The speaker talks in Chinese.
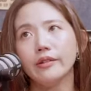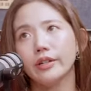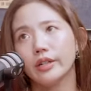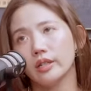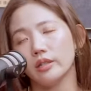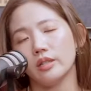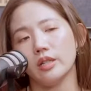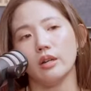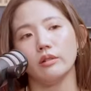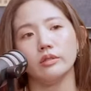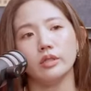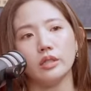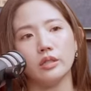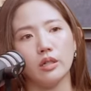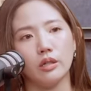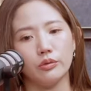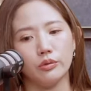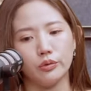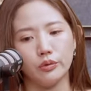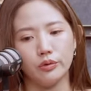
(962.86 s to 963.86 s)
有一个小技
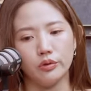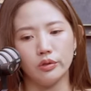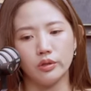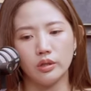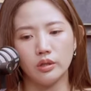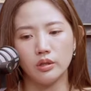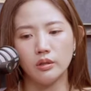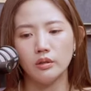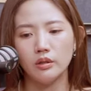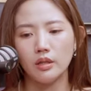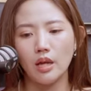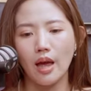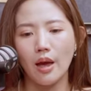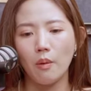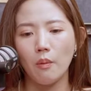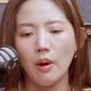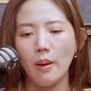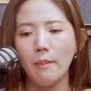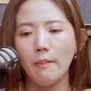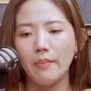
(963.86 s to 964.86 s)
巧就是，其实
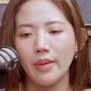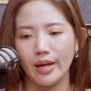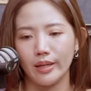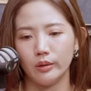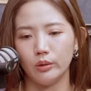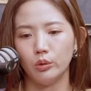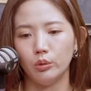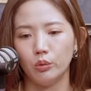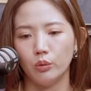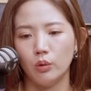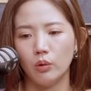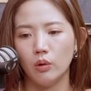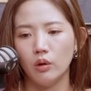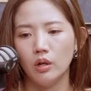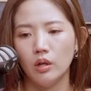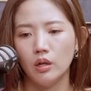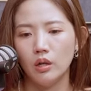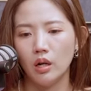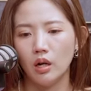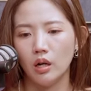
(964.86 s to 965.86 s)
台湾蛮多
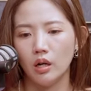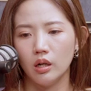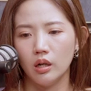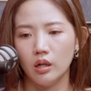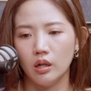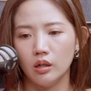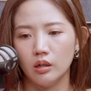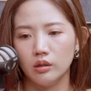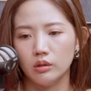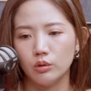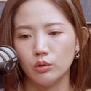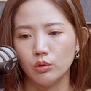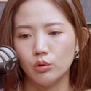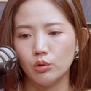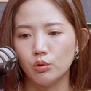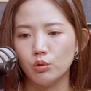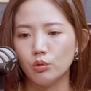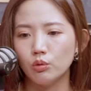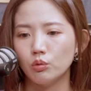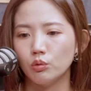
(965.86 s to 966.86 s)
呃
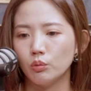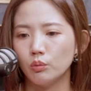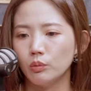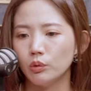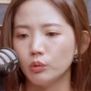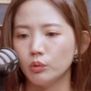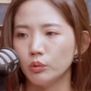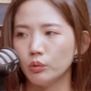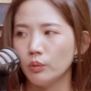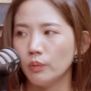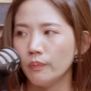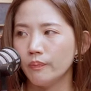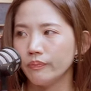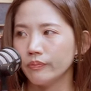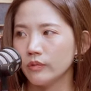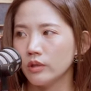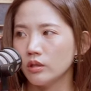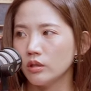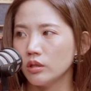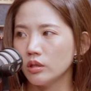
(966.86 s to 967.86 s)
树木。
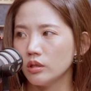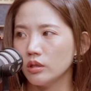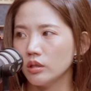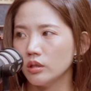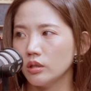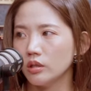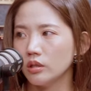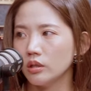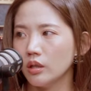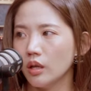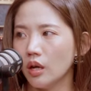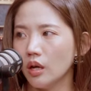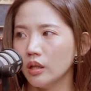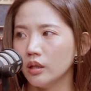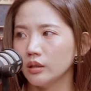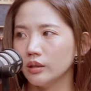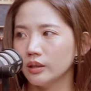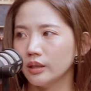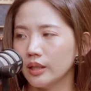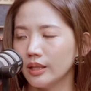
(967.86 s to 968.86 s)
是
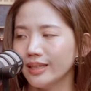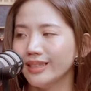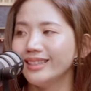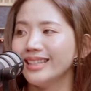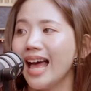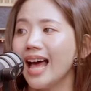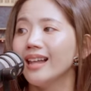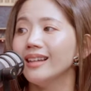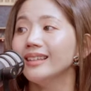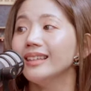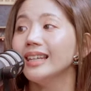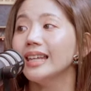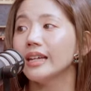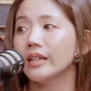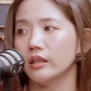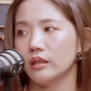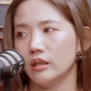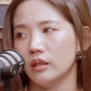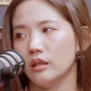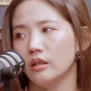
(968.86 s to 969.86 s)
呃，可能当
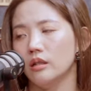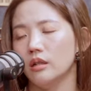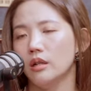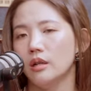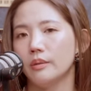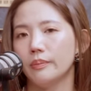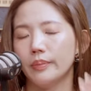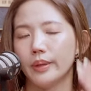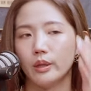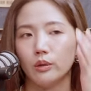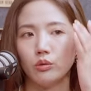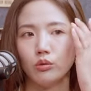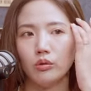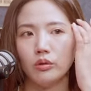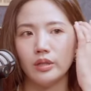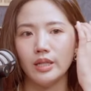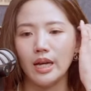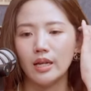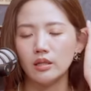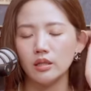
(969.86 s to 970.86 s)
令的，比如
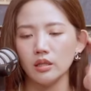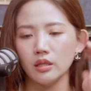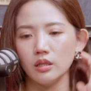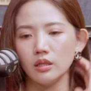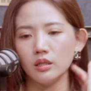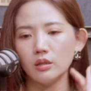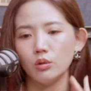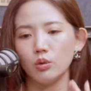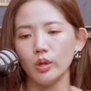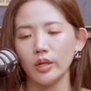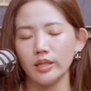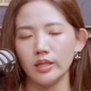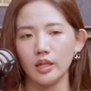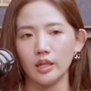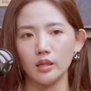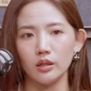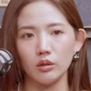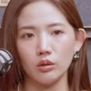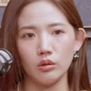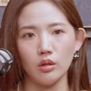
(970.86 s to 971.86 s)
说像是最
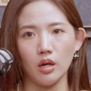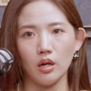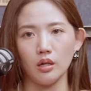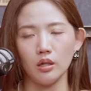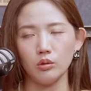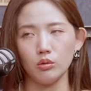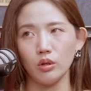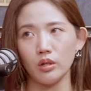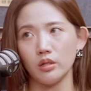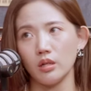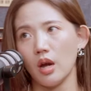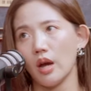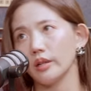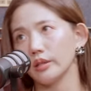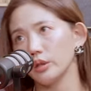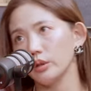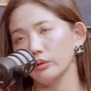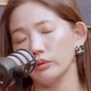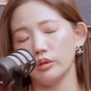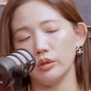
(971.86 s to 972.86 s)
近呃最
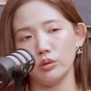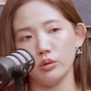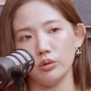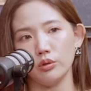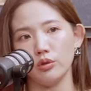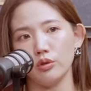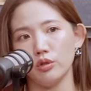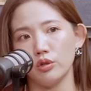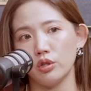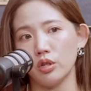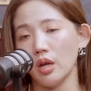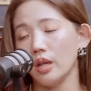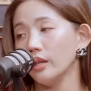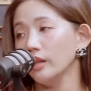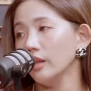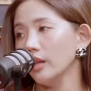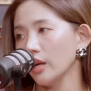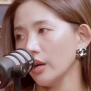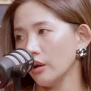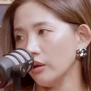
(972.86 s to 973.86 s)
常用的就是
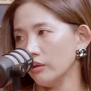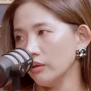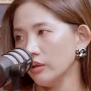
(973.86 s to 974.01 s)
春柳，